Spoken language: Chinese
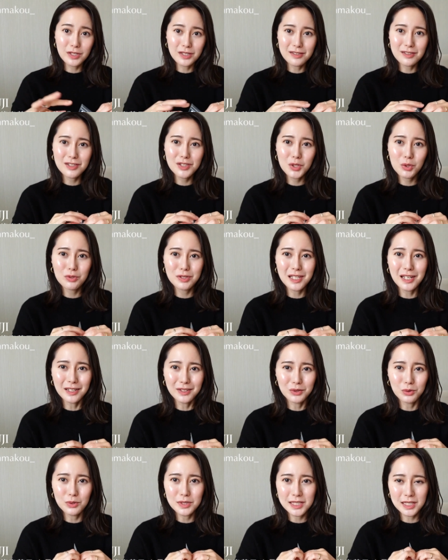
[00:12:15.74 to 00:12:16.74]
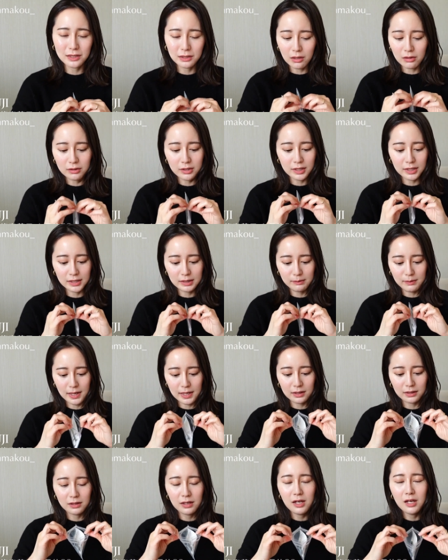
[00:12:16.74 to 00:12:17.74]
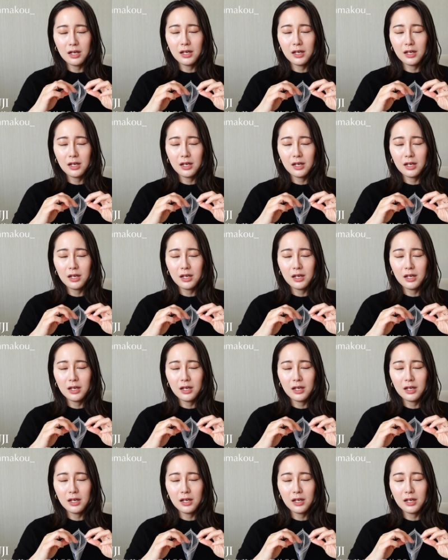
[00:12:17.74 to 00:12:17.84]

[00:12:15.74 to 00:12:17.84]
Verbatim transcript: 臣氏都已经很多剪刀可以买了，